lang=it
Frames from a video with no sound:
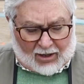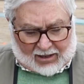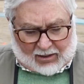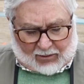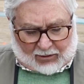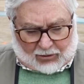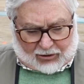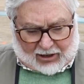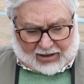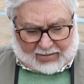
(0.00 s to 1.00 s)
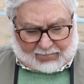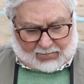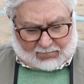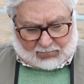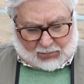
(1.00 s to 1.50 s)
è una cosa
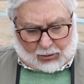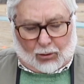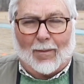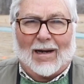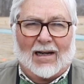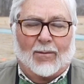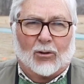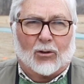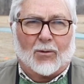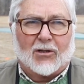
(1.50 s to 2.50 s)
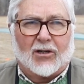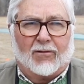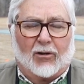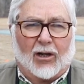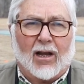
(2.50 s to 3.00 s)
molto bella, molto
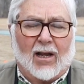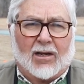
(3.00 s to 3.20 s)
piacevole,